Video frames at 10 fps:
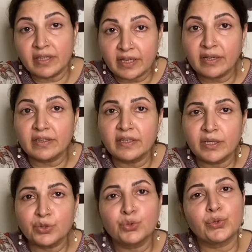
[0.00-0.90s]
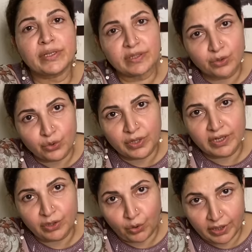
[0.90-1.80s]
थिक लगती है तो थोड़ा सा
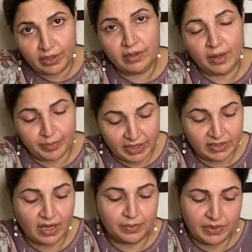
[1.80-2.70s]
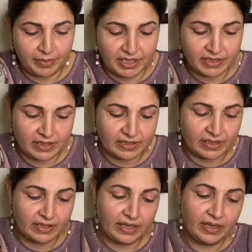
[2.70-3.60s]
कोकोनट ऑयल अपने हिसाब से मिक्स कर
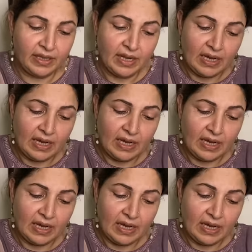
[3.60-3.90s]
सकते हैं